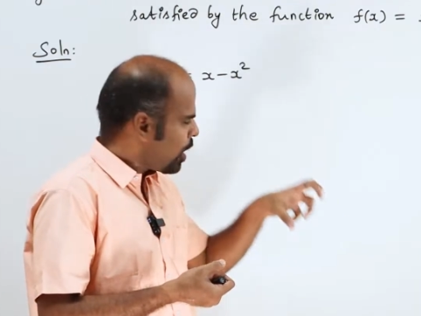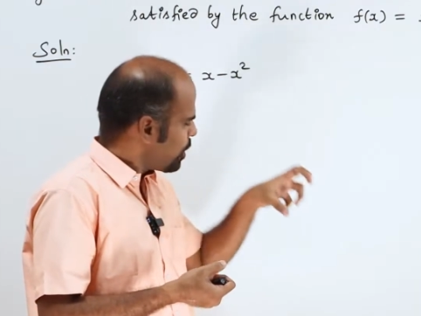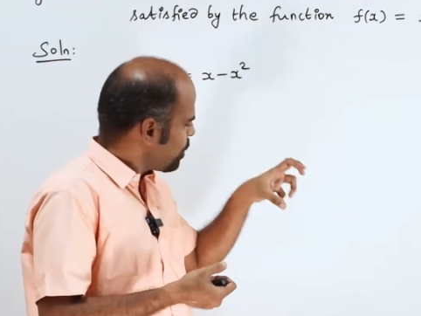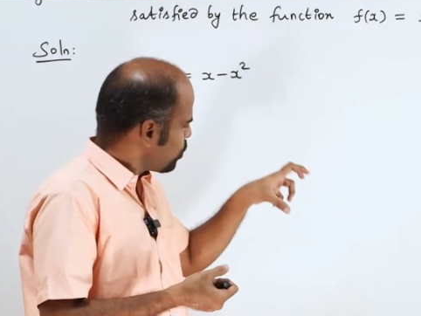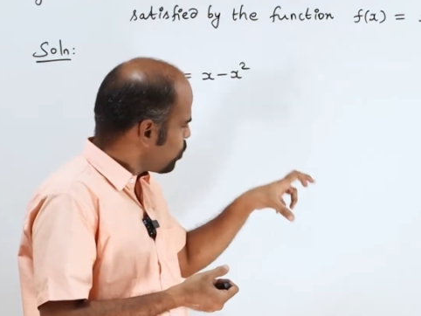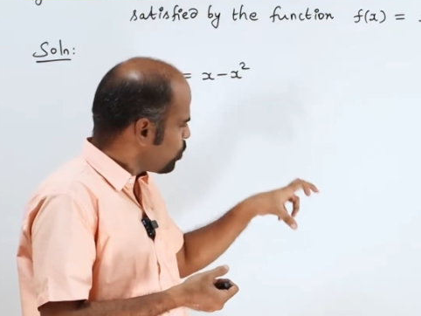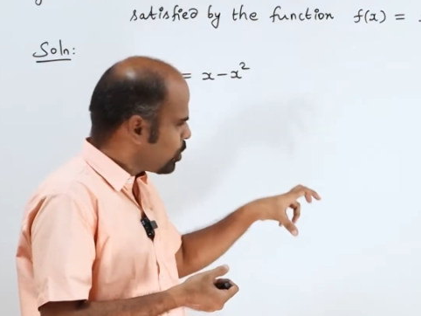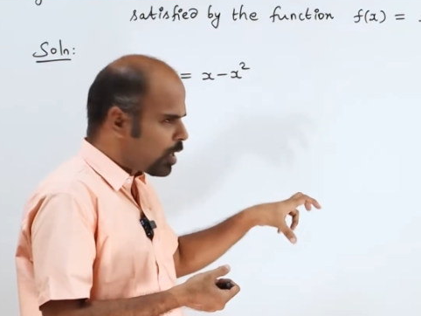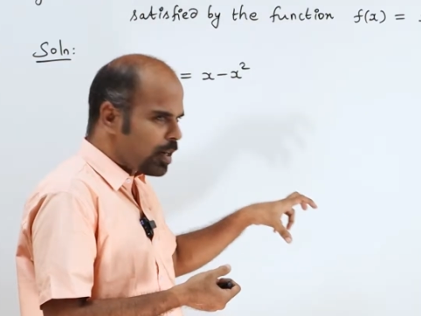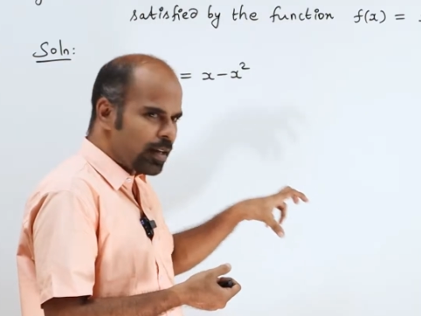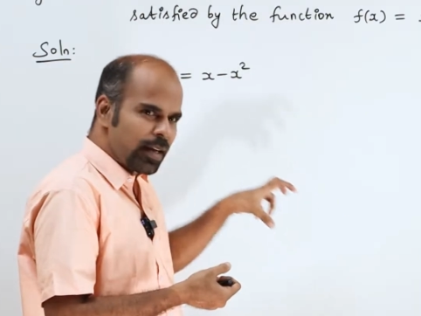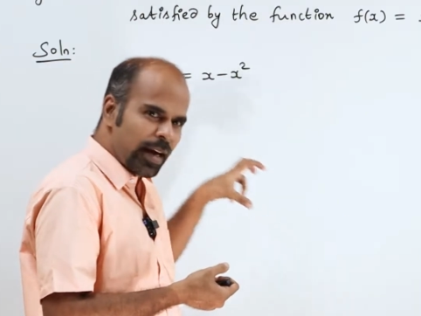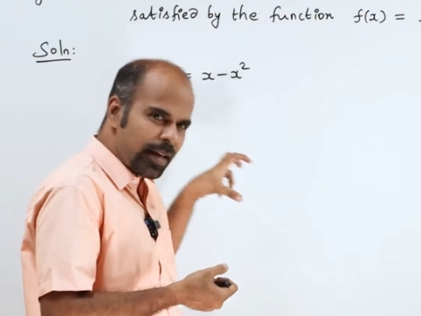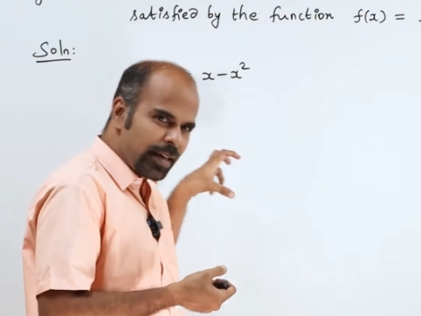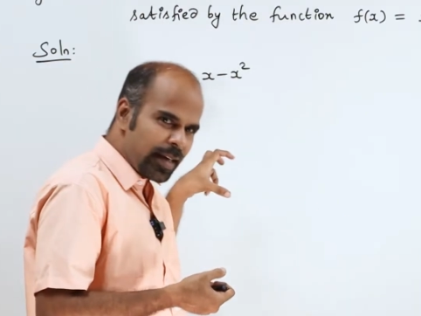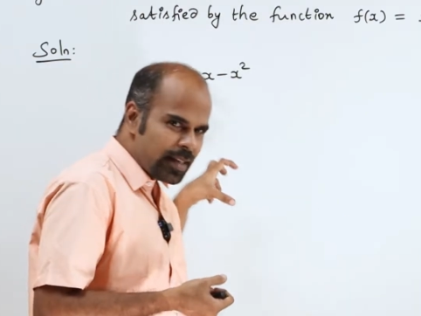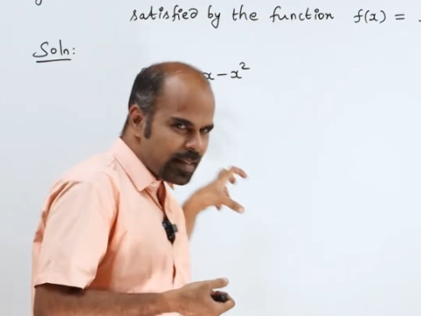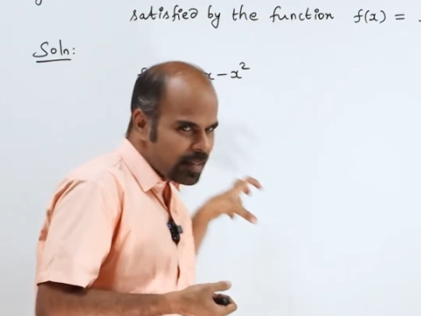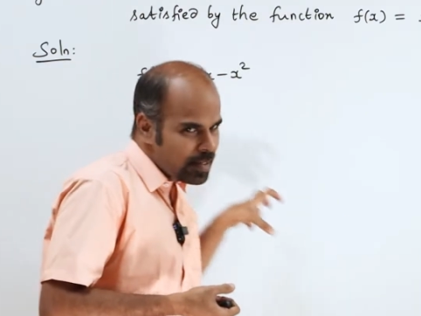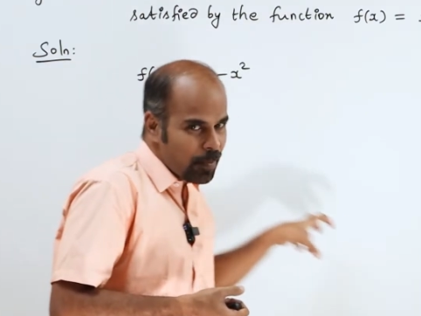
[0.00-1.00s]
அதுக்கு உண்டான
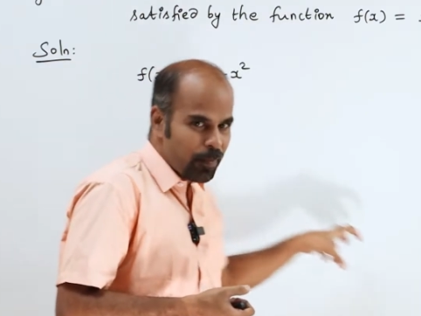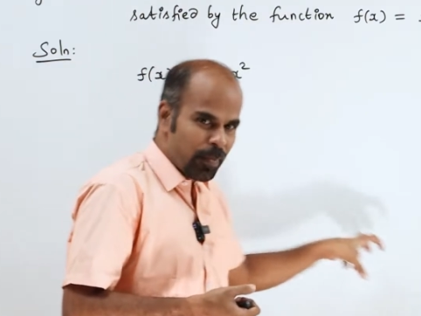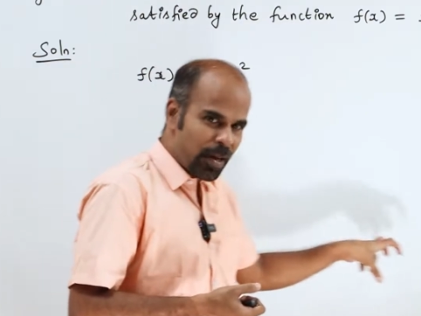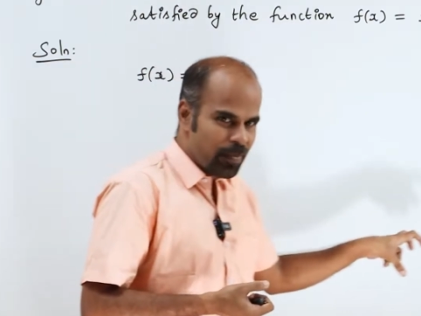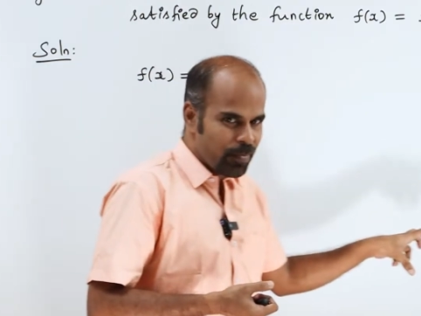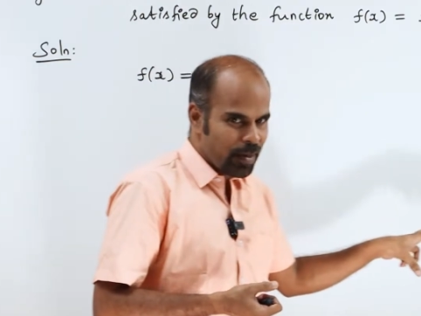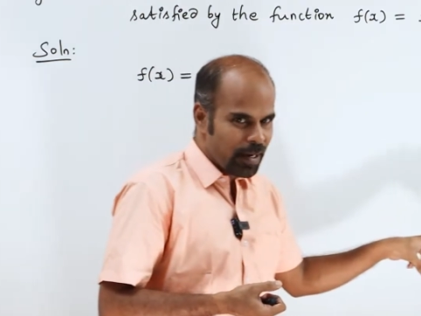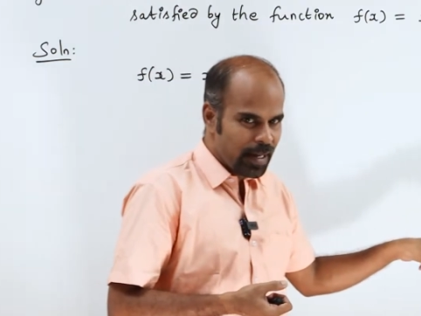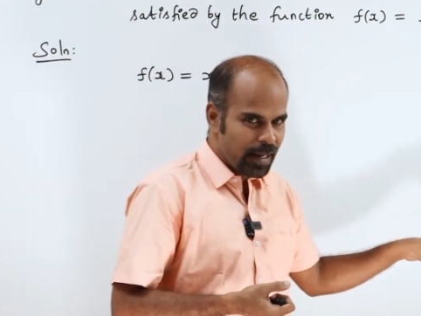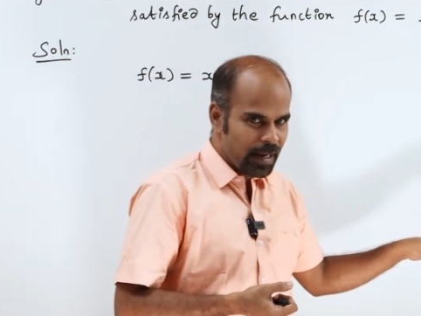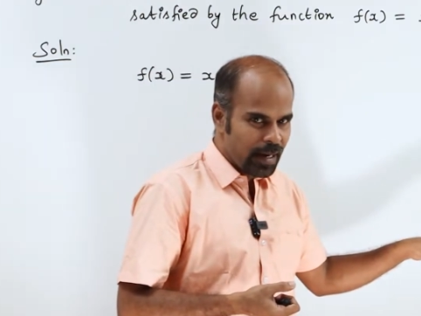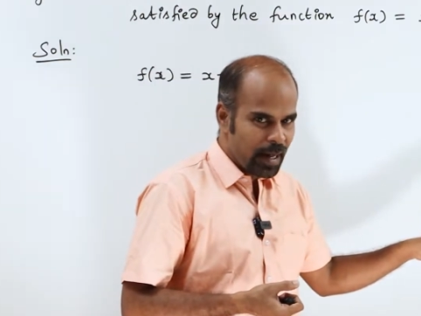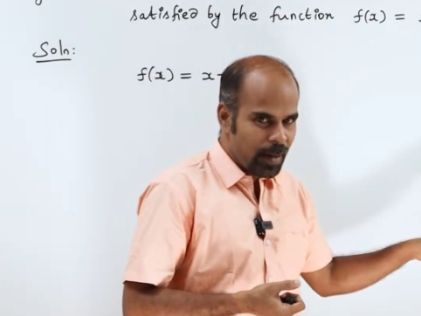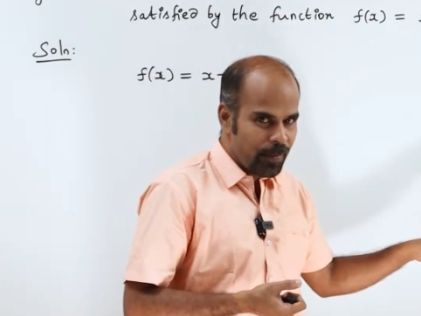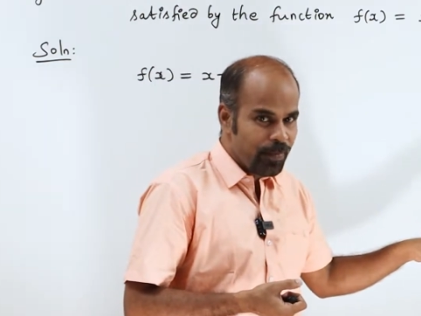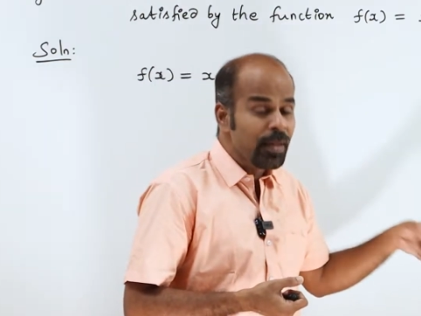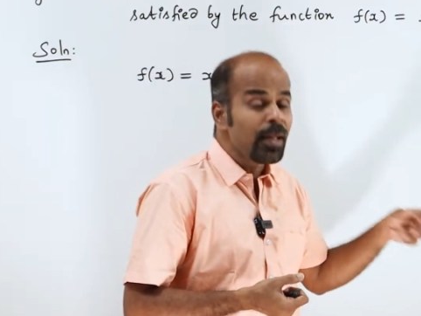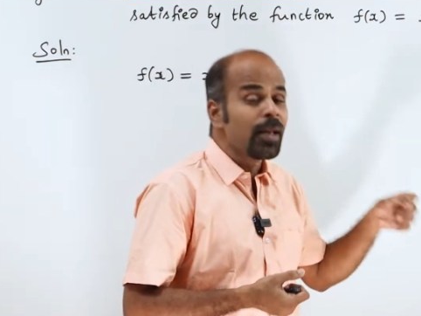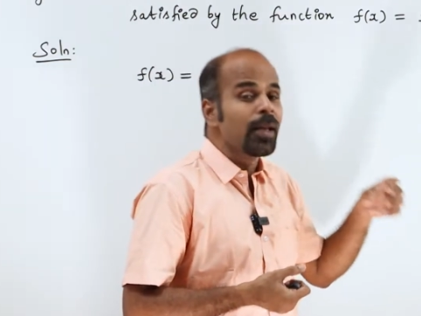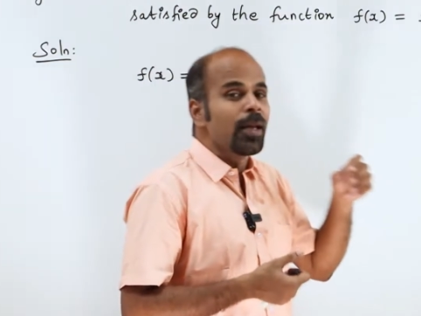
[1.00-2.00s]
கண்டிஷன் அப்ளை
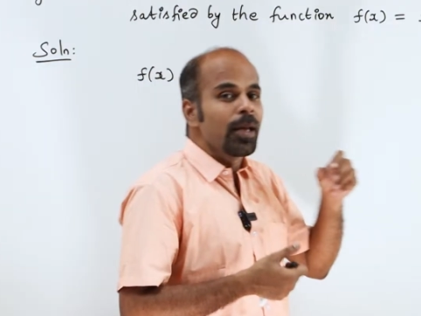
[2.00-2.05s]
பண்ணிக்கலாம்